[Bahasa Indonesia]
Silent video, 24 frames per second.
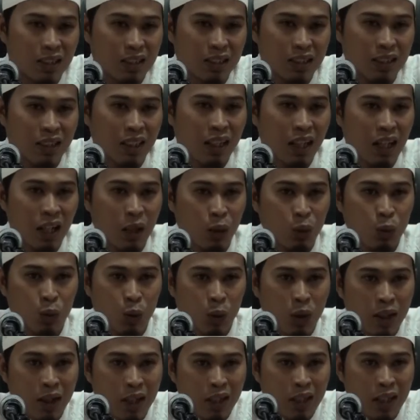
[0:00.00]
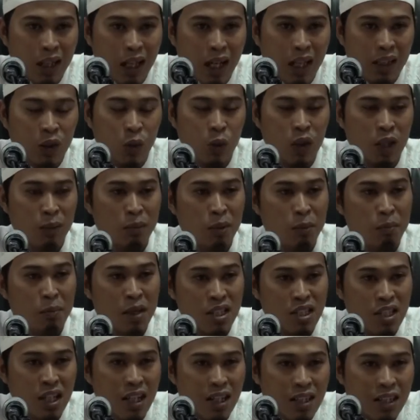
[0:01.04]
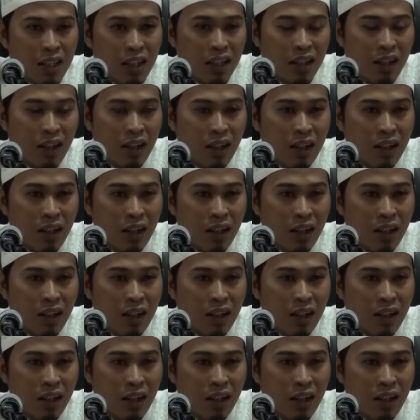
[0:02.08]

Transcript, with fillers: ya Al-Qur'an atau yang membacanya